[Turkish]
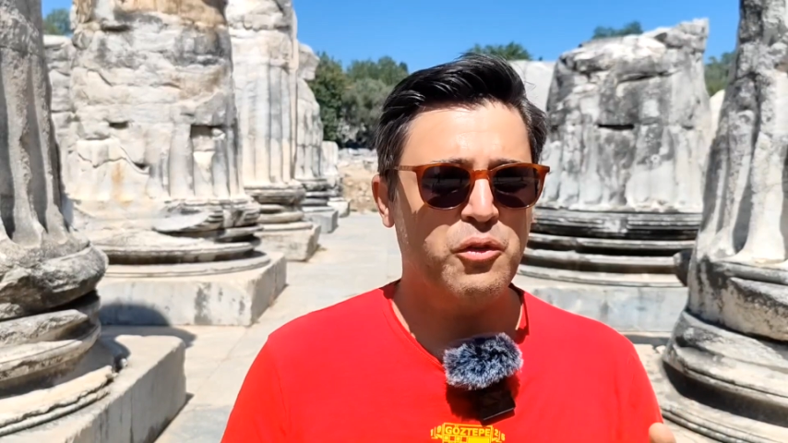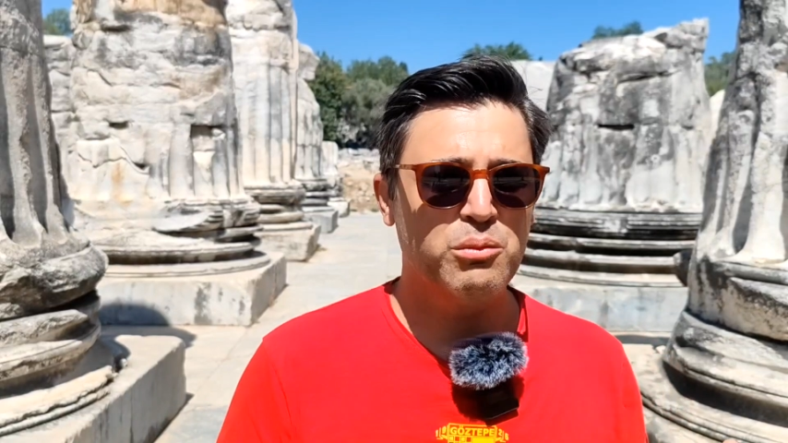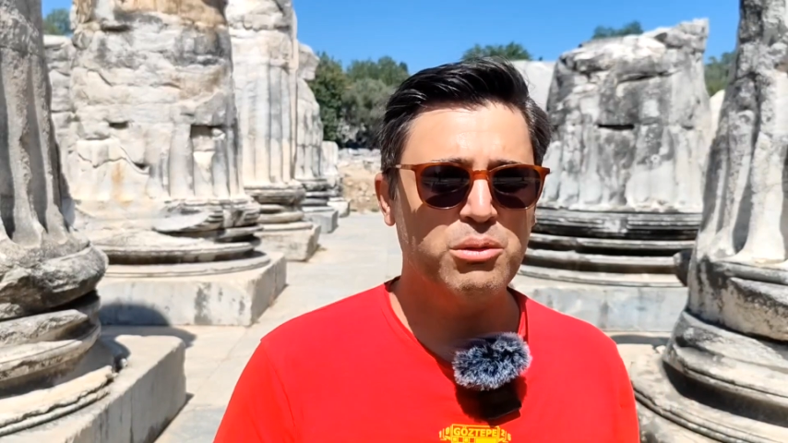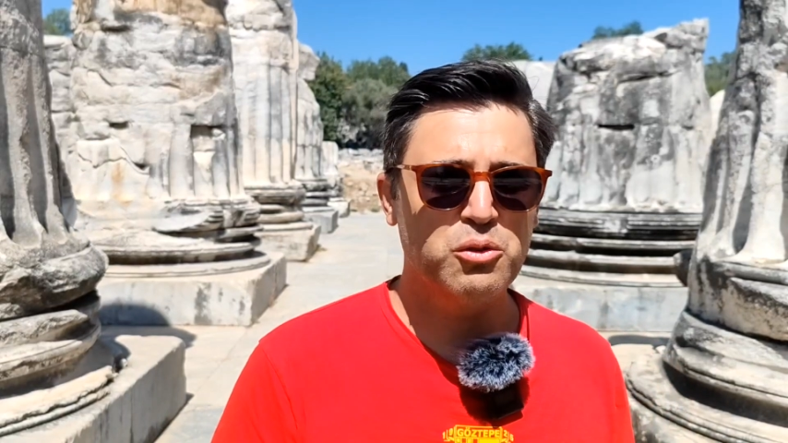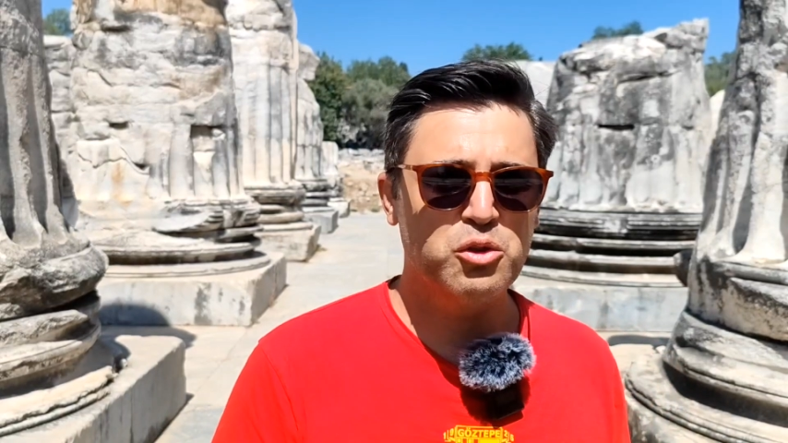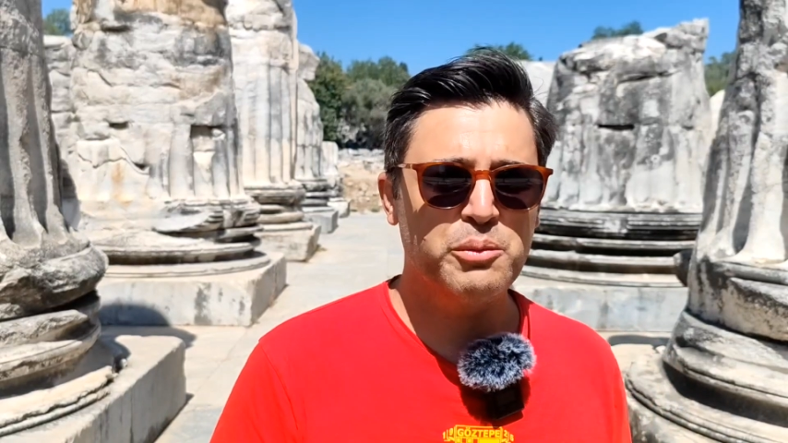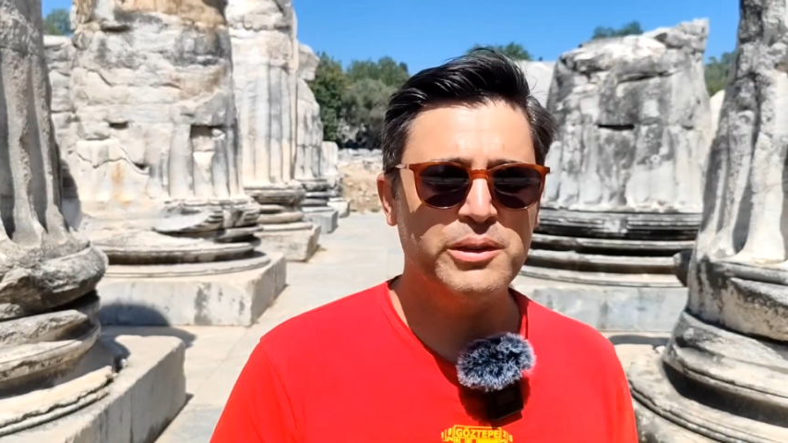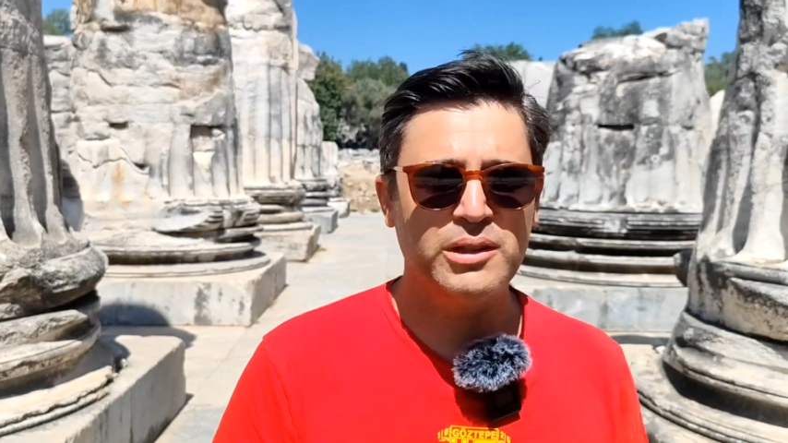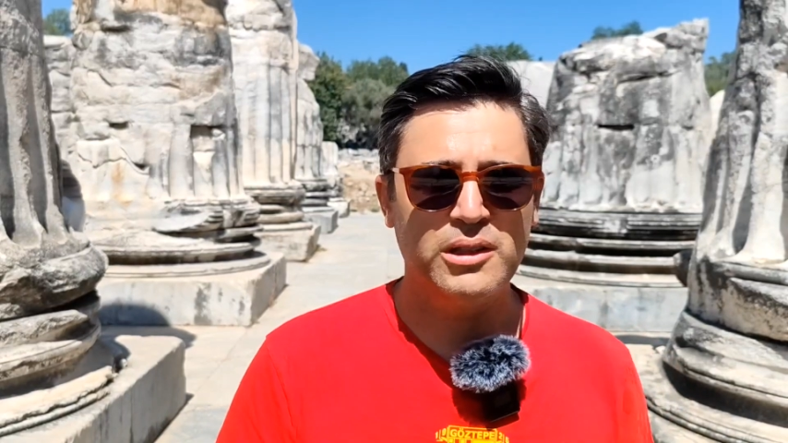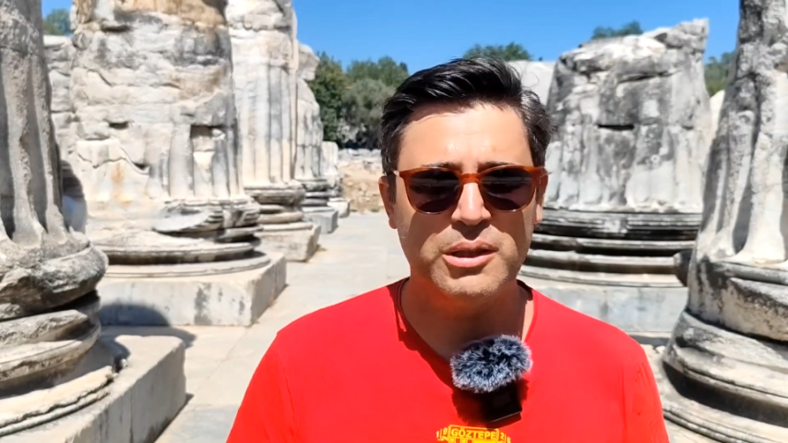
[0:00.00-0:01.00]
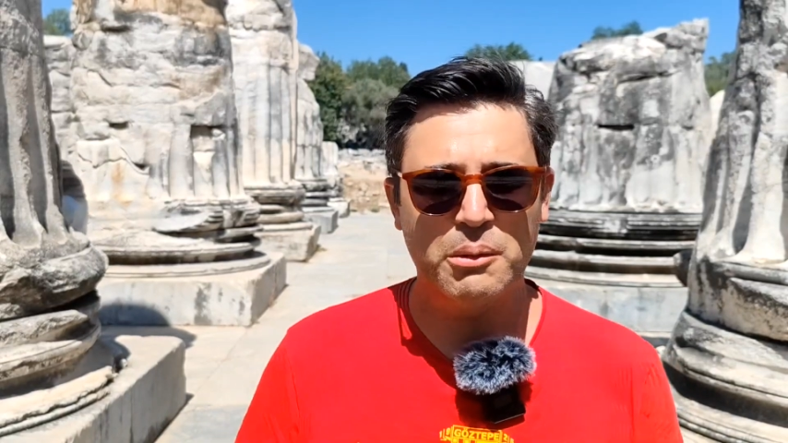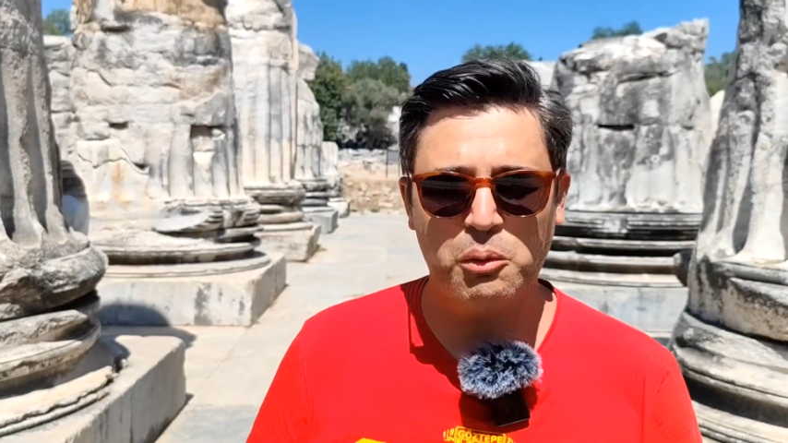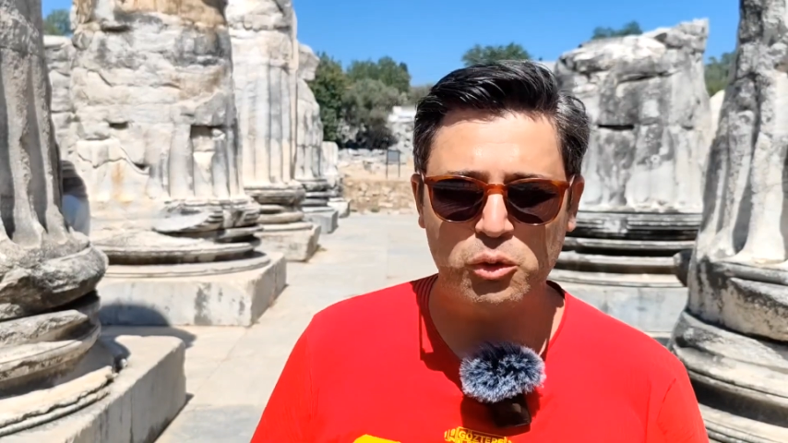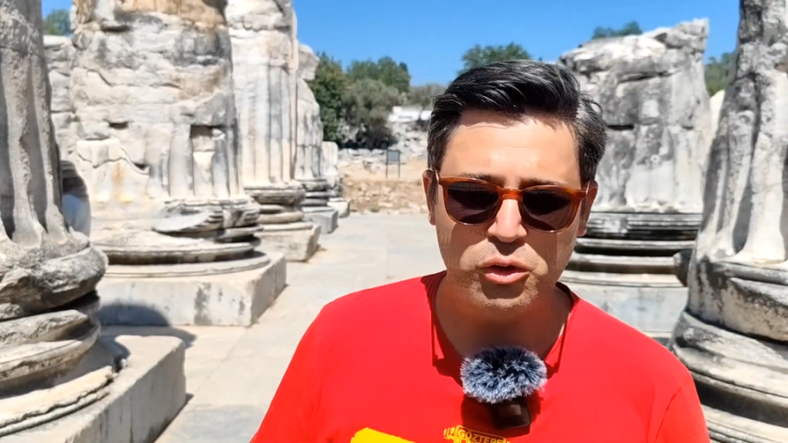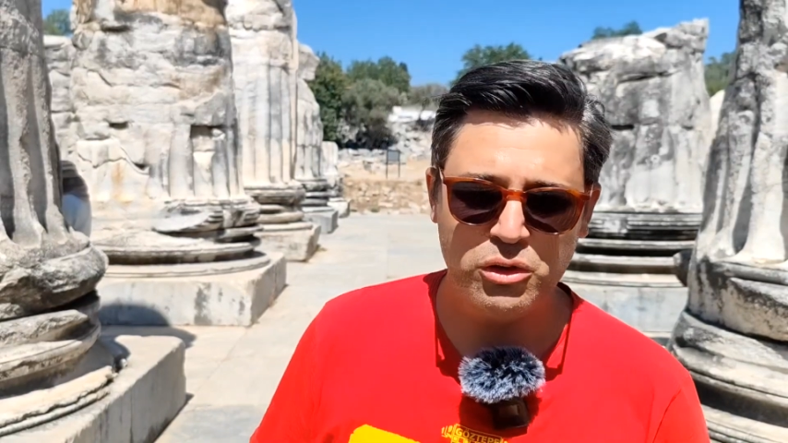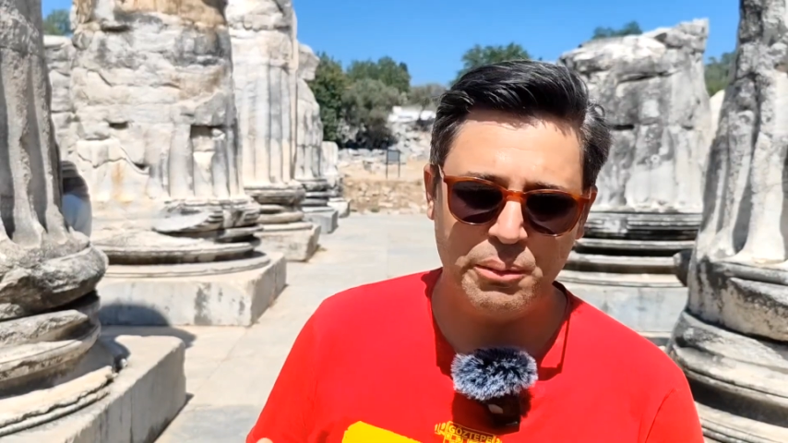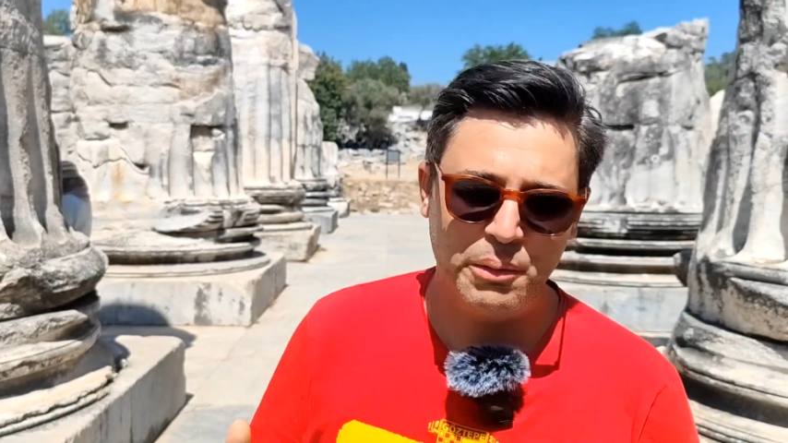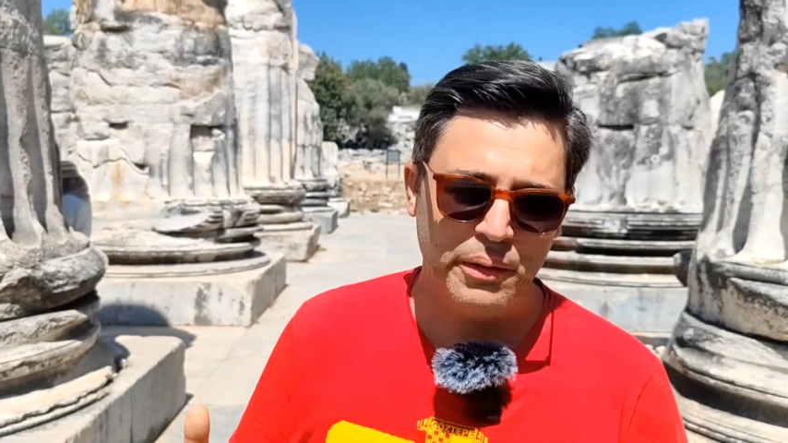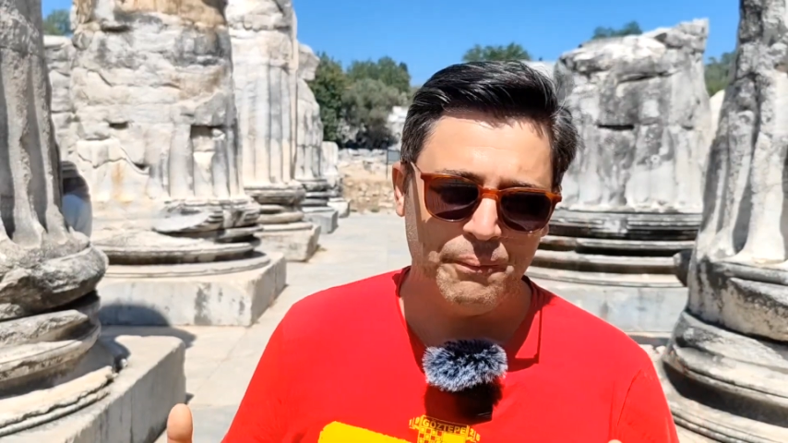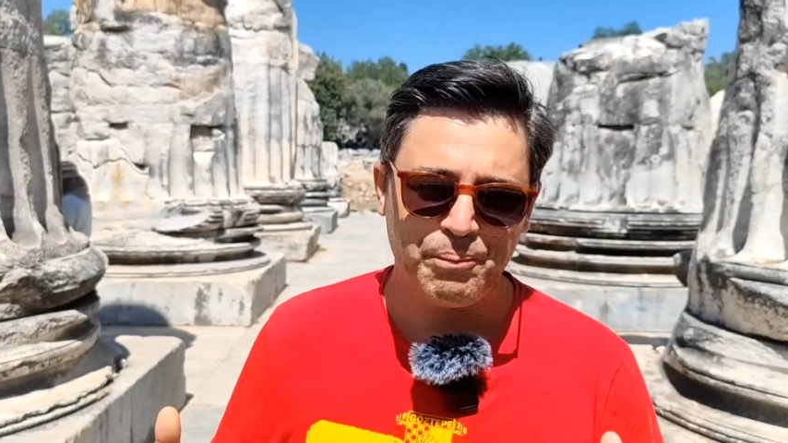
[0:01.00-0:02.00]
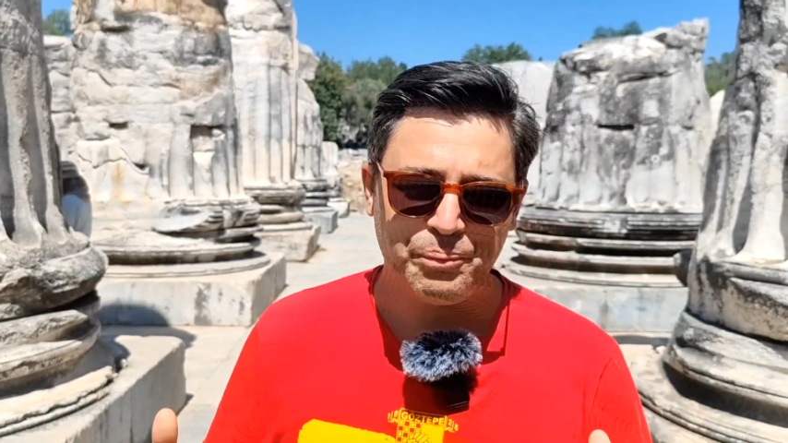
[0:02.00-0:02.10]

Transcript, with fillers: formdan düşmesine sebep oluyor gibi